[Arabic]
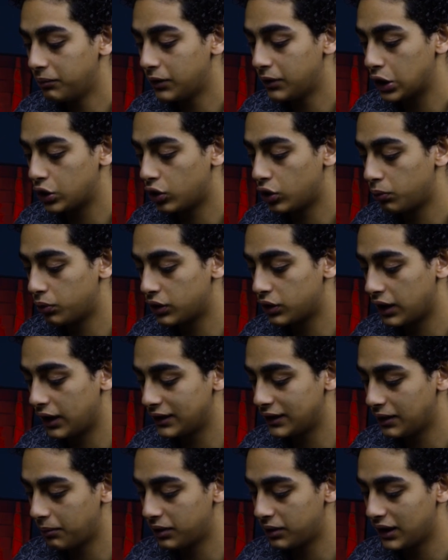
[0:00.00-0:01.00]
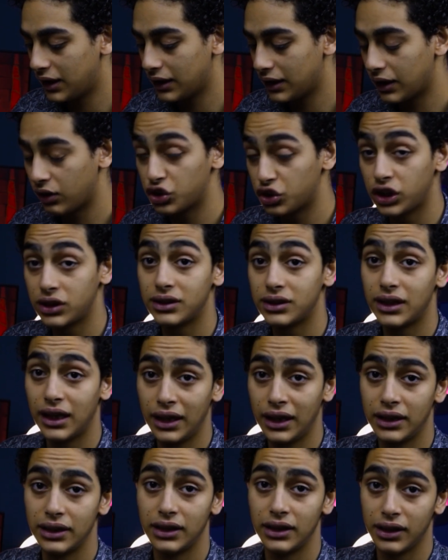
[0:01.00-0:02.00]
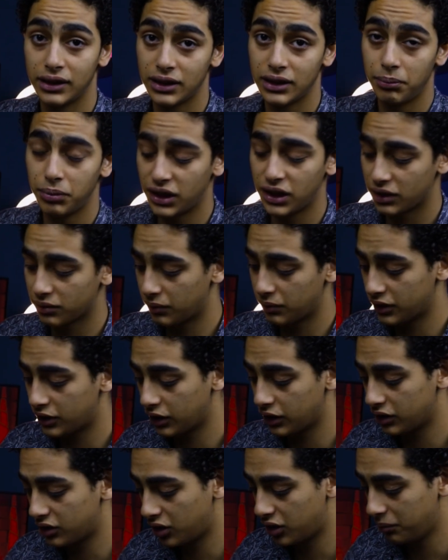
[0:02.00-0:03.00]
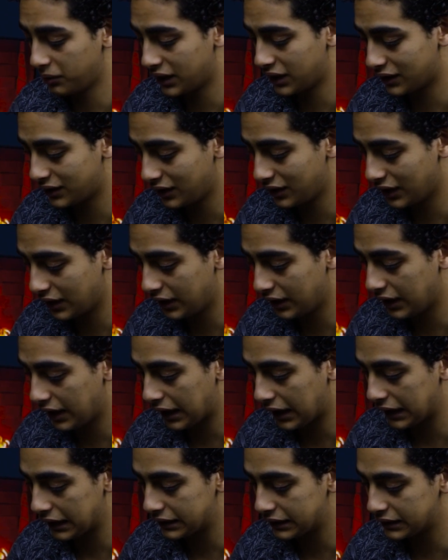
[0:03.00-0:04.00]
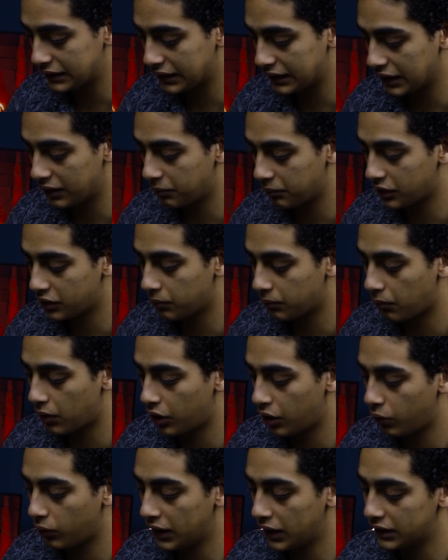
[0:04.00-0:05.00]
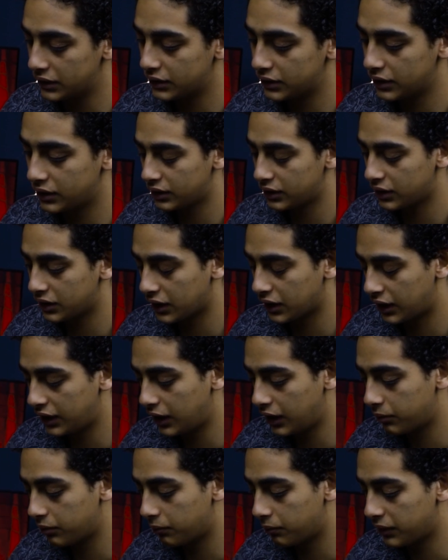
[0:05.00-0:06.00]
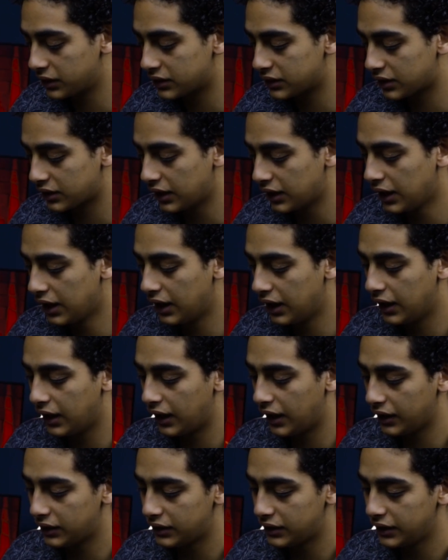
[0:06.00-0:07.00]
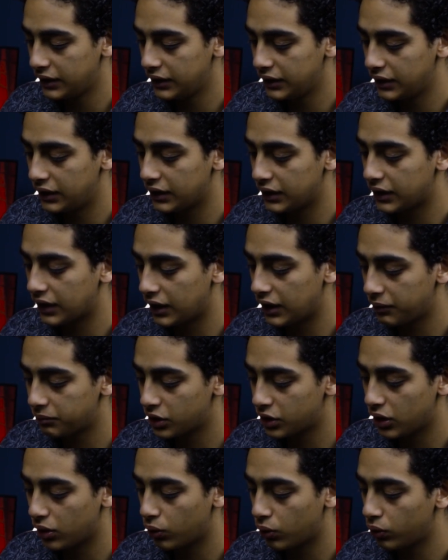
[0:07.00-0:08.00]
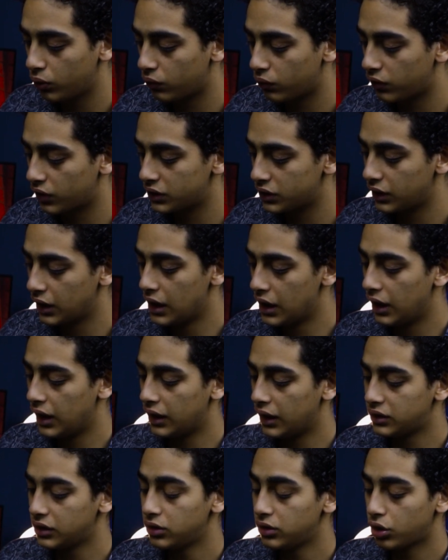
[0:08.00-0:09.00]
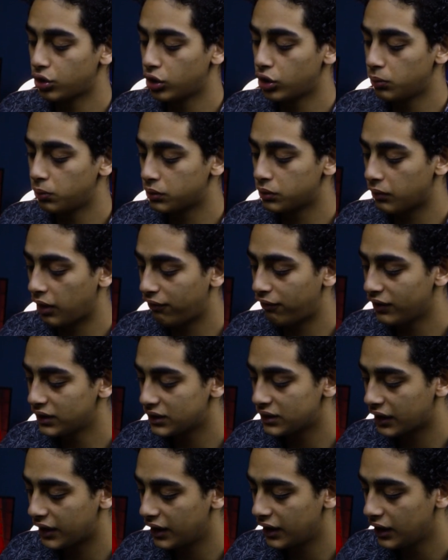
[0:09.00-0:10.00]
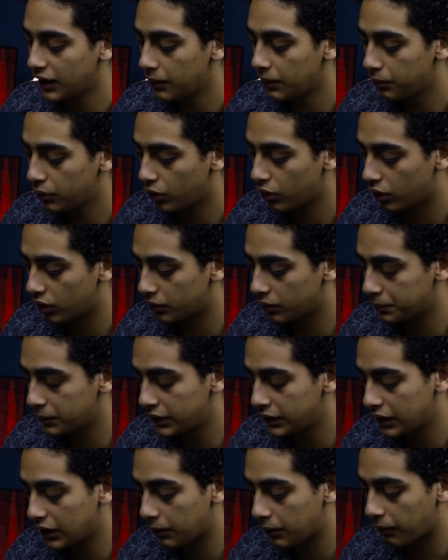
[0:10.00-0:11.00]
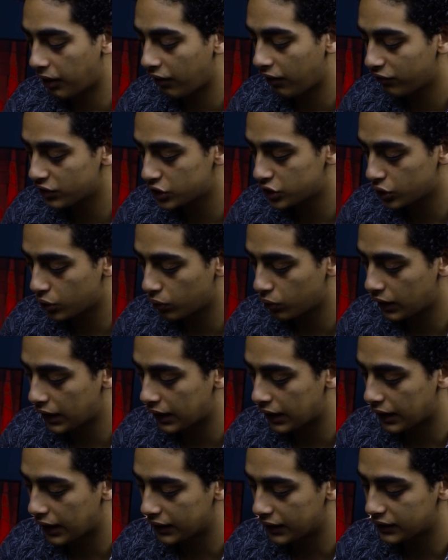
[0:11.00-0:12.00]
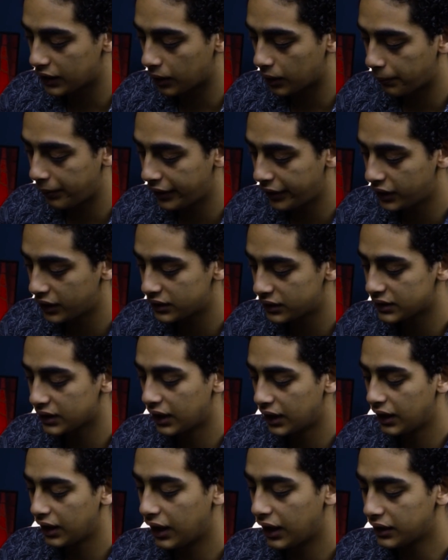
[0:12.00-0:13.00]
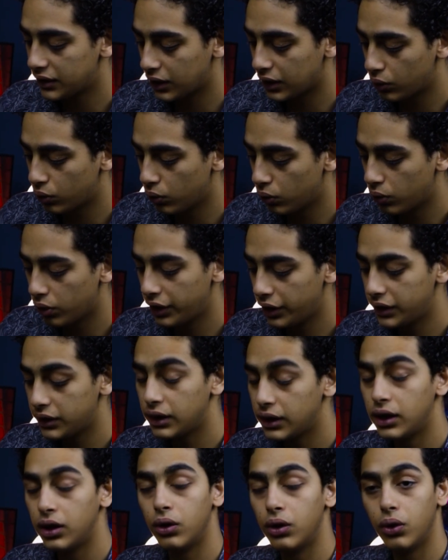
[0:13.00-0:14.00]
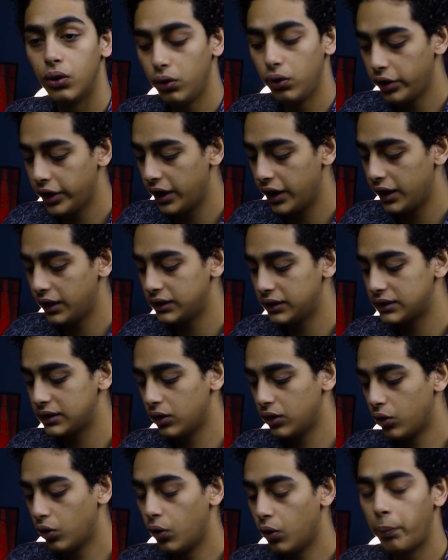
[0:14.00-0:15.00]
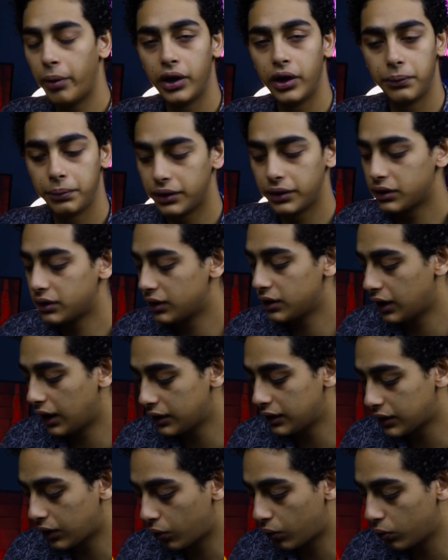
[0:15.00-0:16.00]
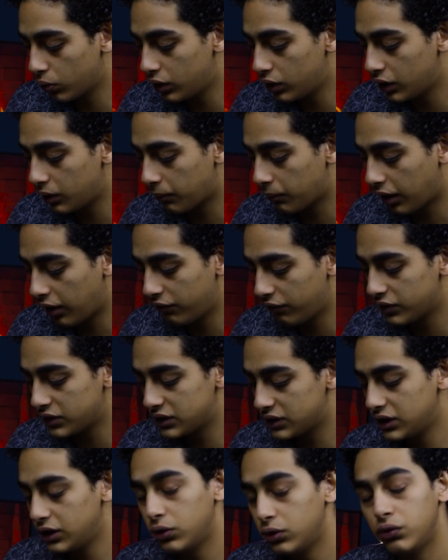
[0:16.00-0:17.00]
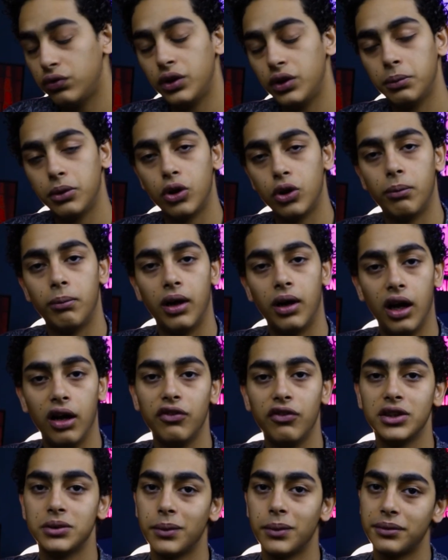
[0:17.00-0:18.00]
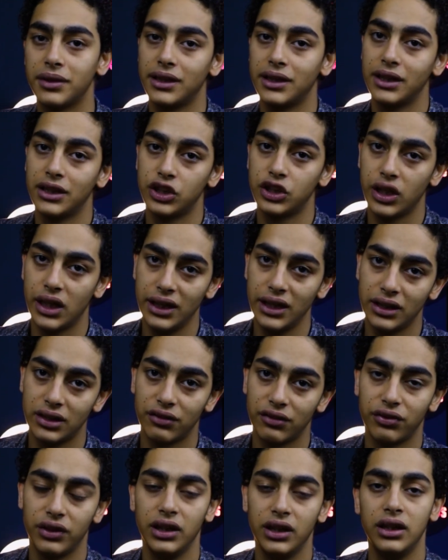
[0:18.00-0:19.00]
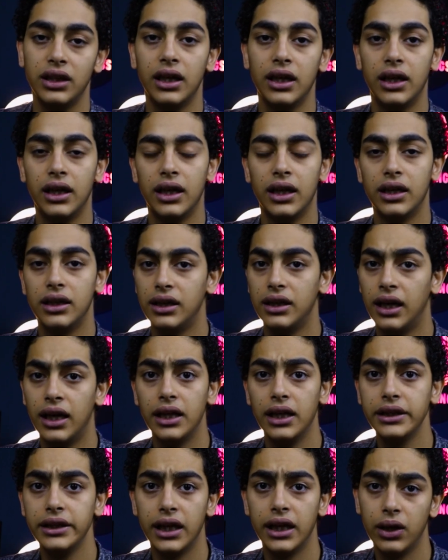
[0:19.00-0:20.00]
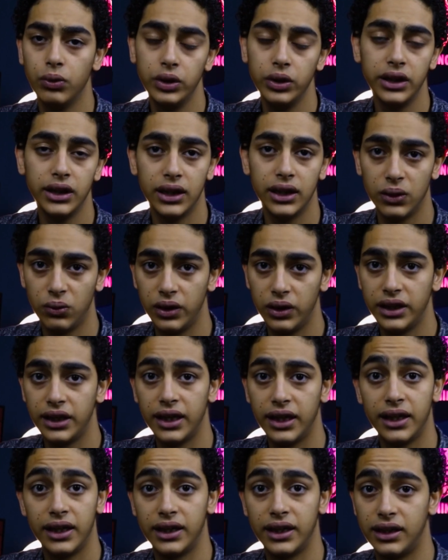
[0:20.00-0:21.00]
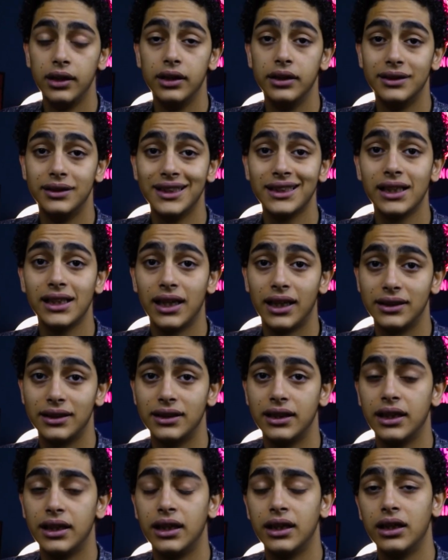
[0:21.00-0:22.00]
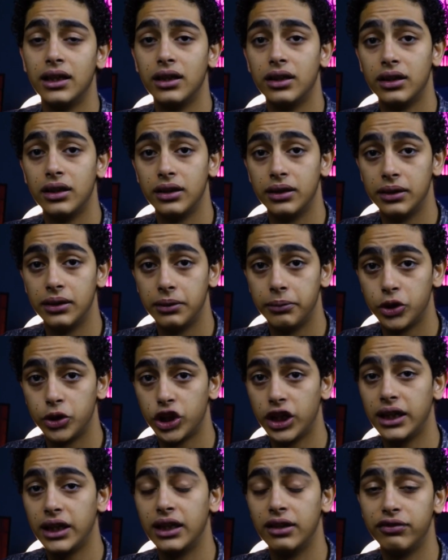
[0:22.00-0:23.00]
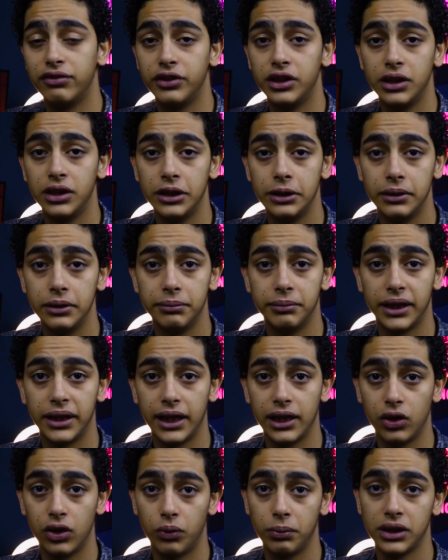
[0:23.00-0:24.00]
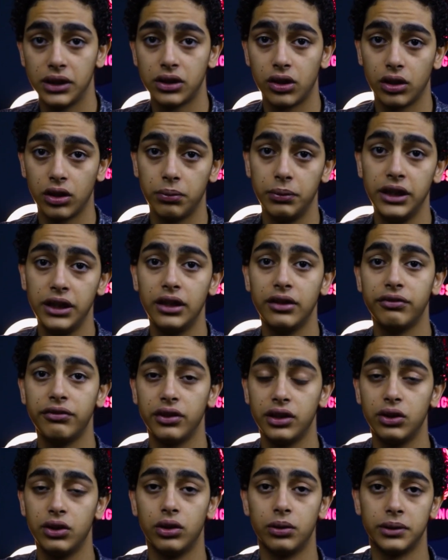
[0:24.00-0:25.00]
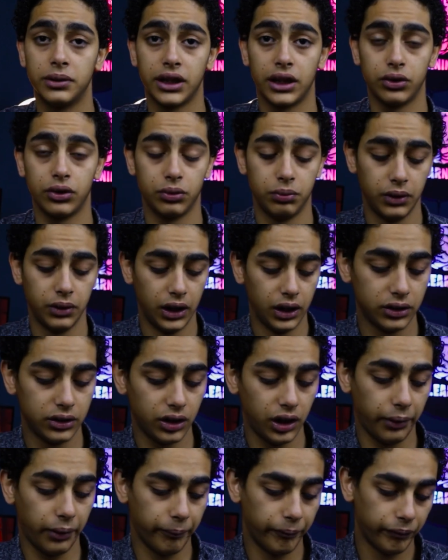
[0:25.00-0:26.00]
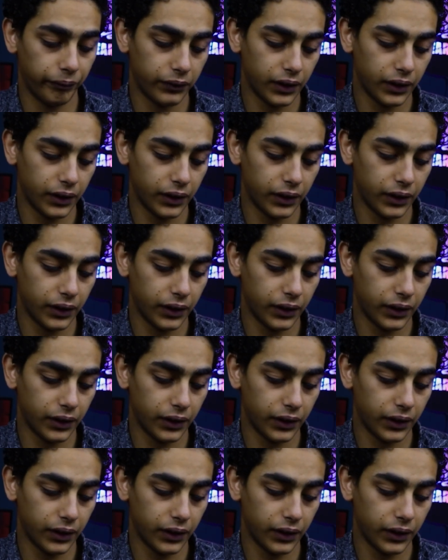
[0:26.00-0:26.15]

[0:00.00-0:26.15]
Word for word: تبدا تربط الحساب بتاعك علشان تتاكد ان الحساب بتاعك محتاج يتربط هتيجي هنا عند كلمه ماي والت هتضغط عليها بالمنظر ده هتلاقي الكلام ده كله فاضي هتقدر تربط محفظتك هنا بالمحافظ دي كلها عندك باينانس عندك كوكوين اوكي اكس وبايبت عندك كل المحافظ دي وفي منهم محافظ ما بتحتاجش اي تفعيل لاي هويه او اي حاجه للناس اللي عندها آه، مشاكل في مجال العملات الرقميه في الدول بتاعتهم طيب